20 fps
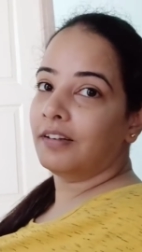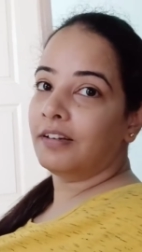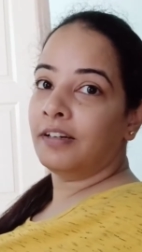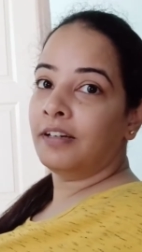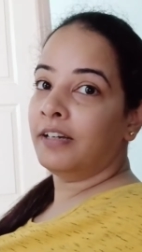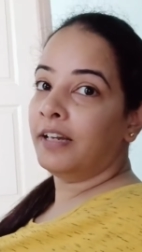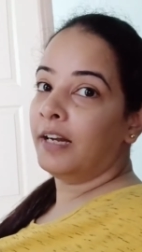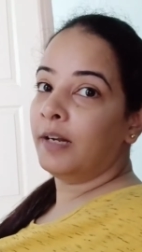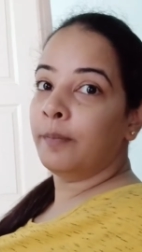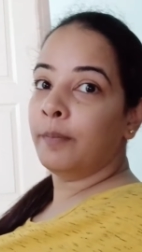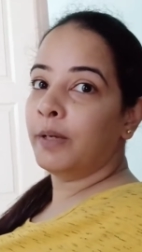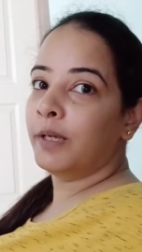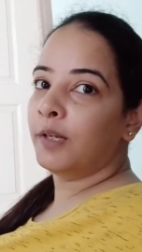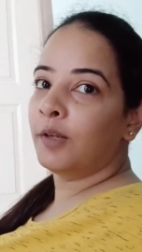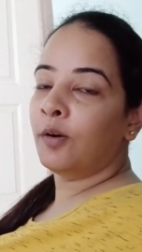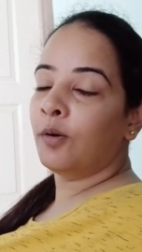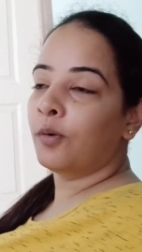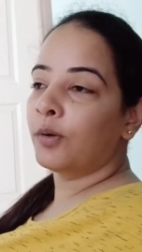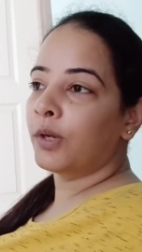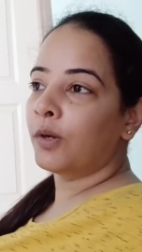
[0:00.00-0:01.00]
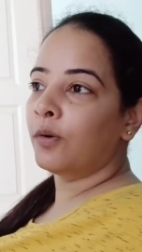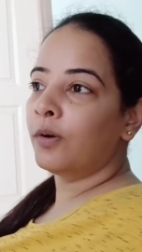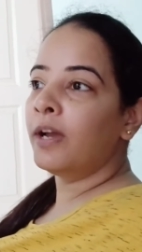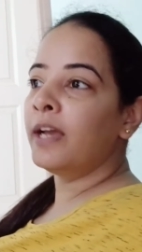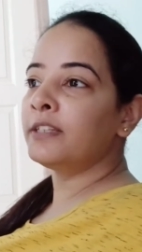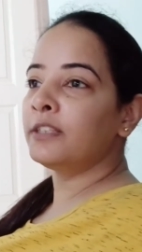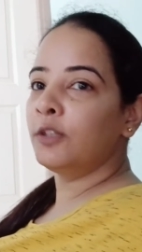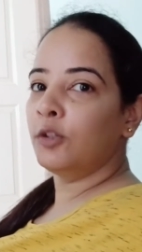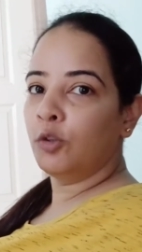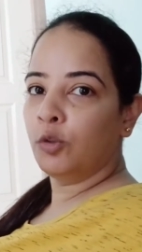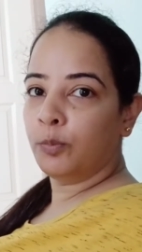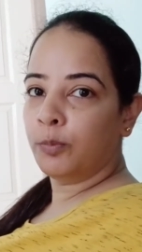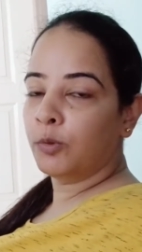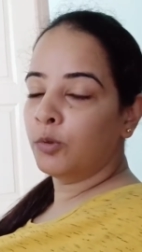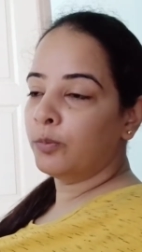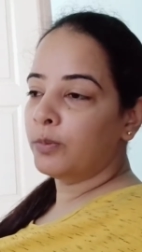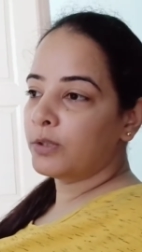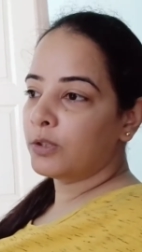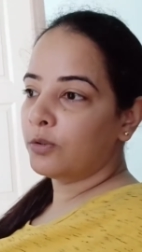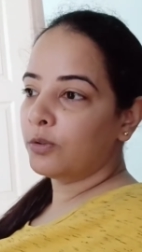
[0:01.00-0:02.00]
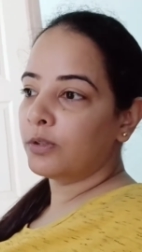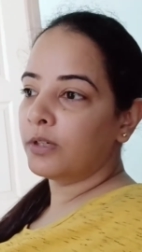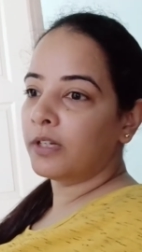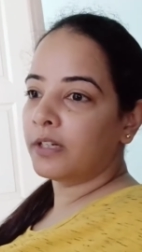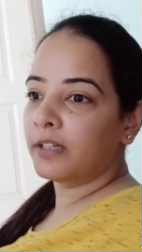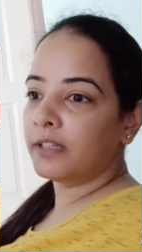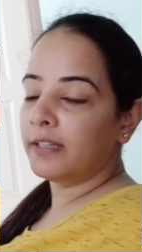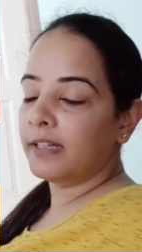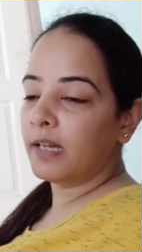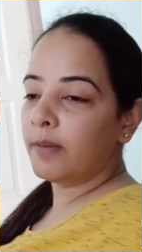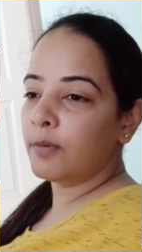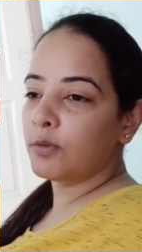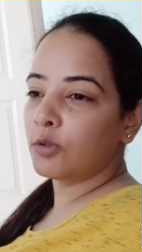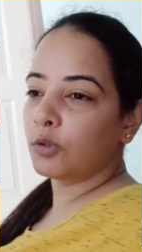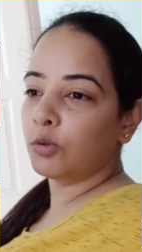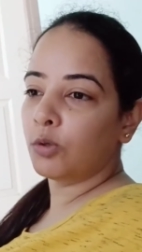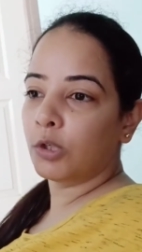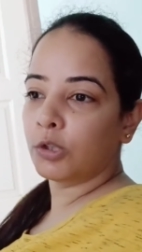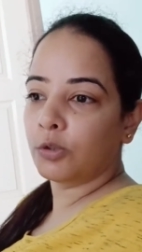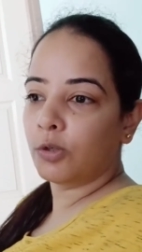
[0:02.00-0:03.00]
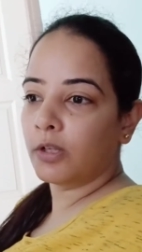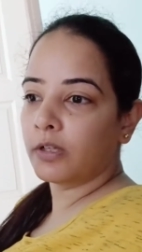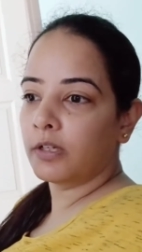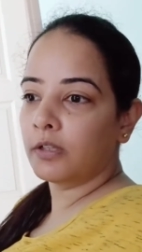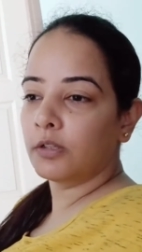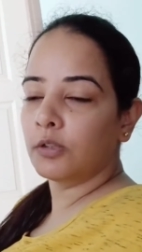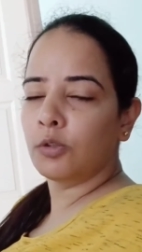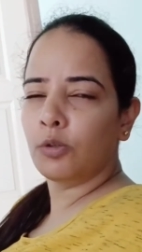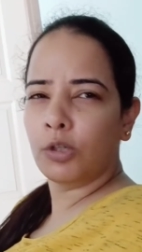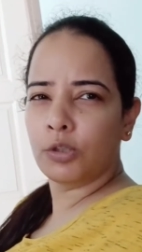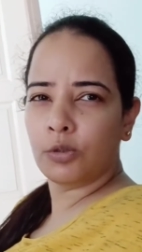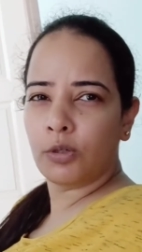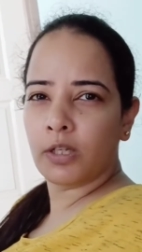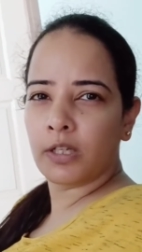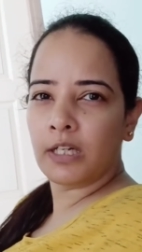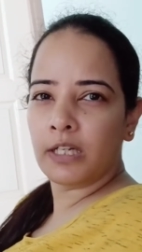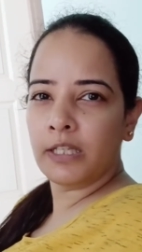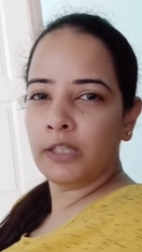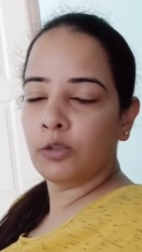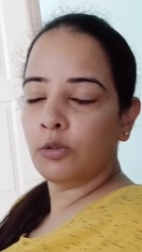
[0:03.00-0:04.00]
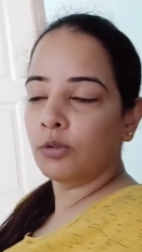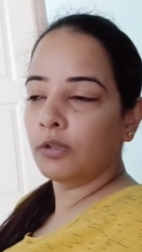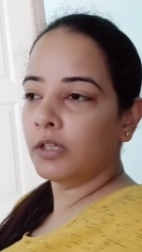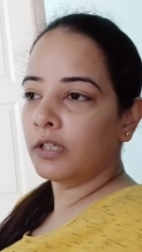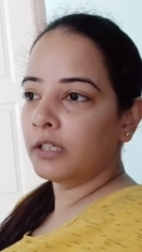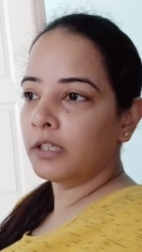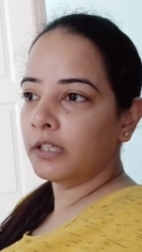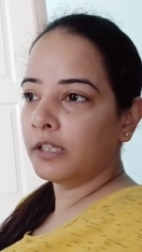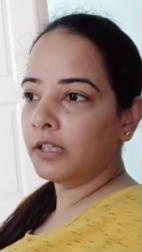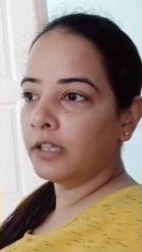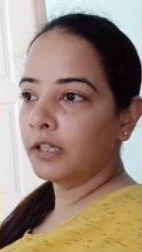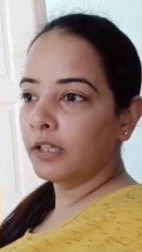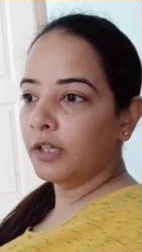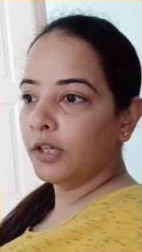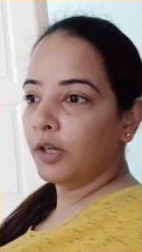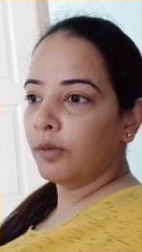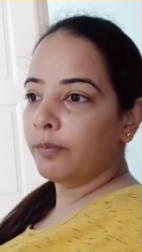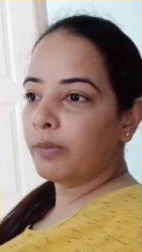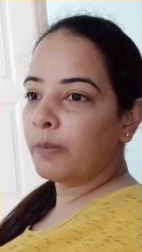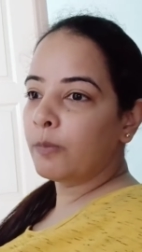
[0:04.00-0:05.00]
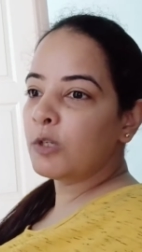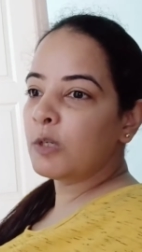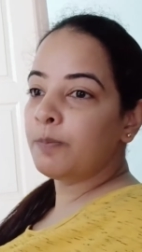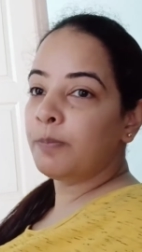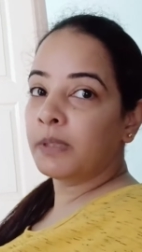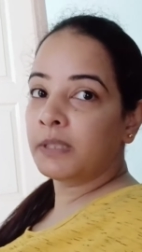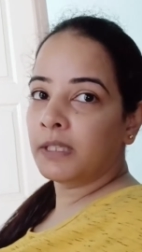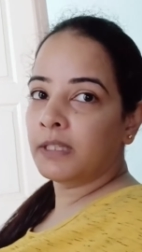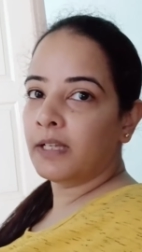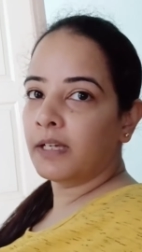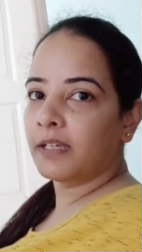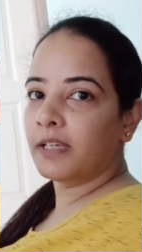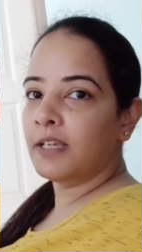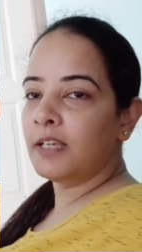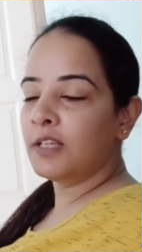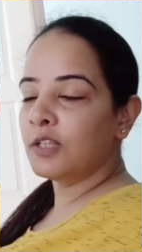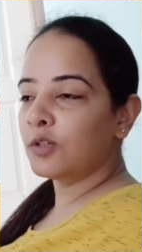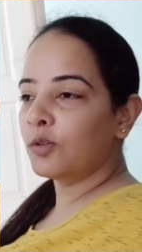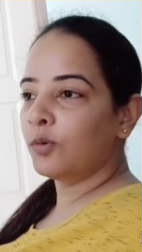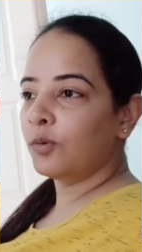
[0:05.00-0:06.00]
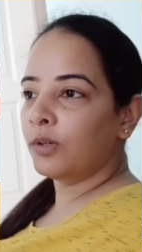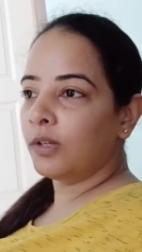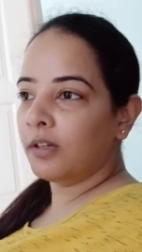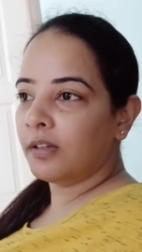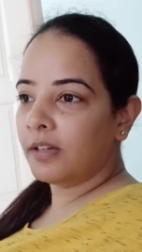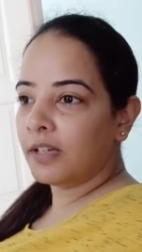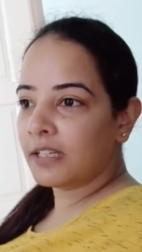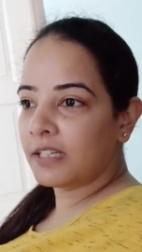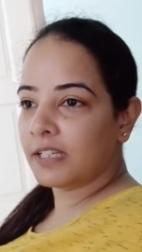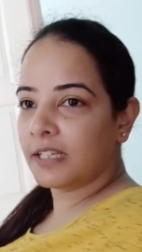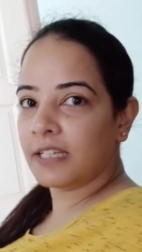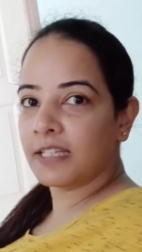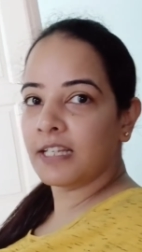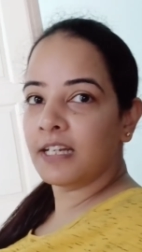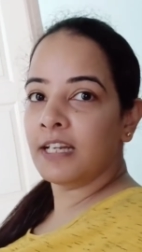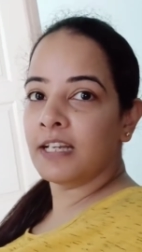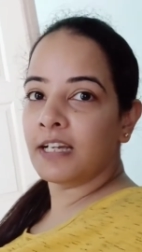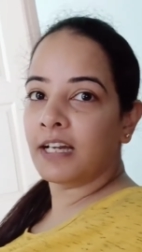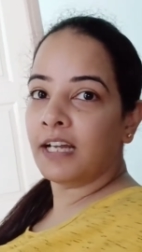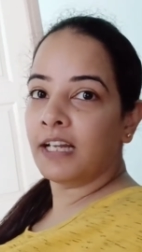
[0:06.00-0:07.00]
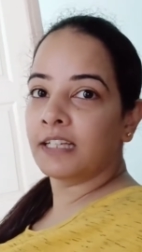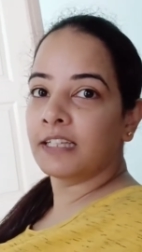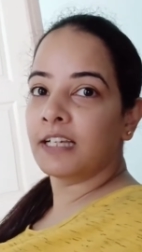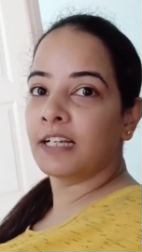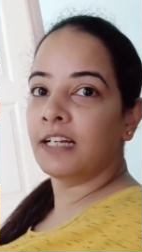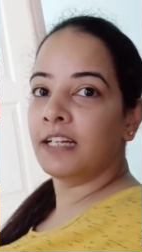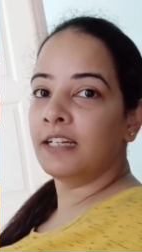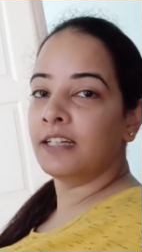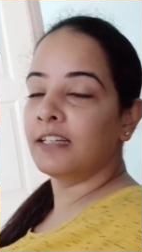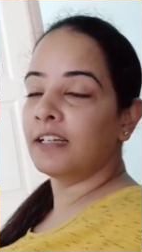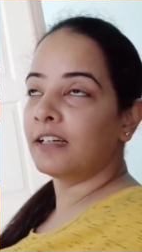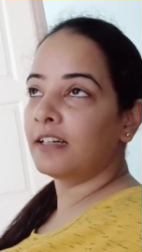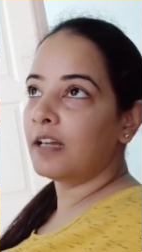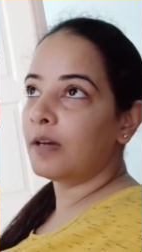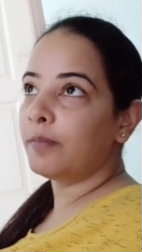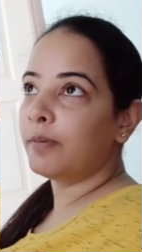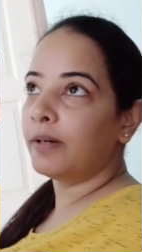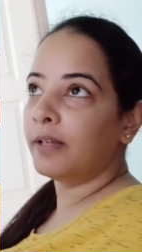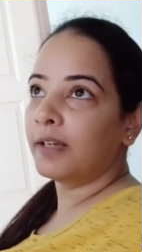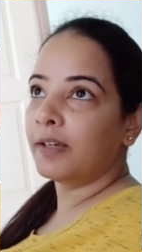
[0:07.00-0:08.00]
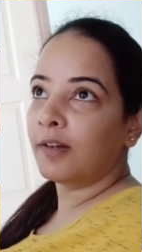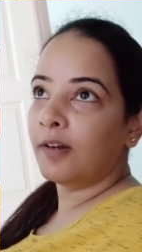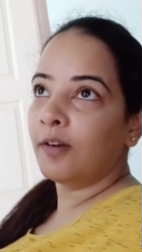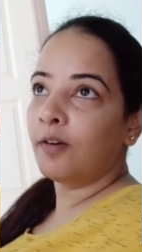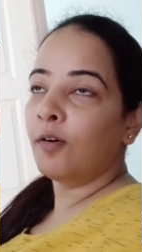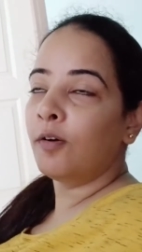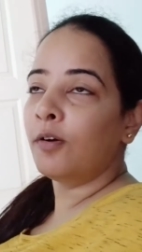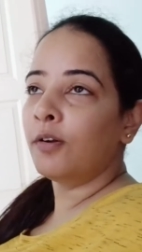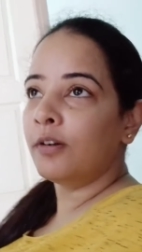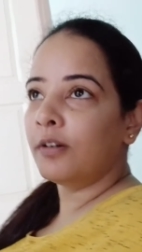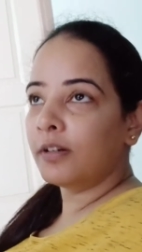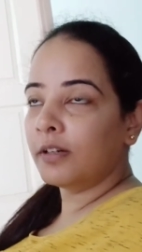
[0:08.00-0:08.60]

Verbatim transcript: डेढ़ महीना हो गया होगा ऐसे ऊपर ऊपर तो कर रही थी ना मैं उसको थोड़ा थोड़ा थोड़ा थोड़ा क्लीन तो कर रही थी बट मुझे पता था कि इसको ना अच्छे से निकाल के क्लीन करना पड़ेगा और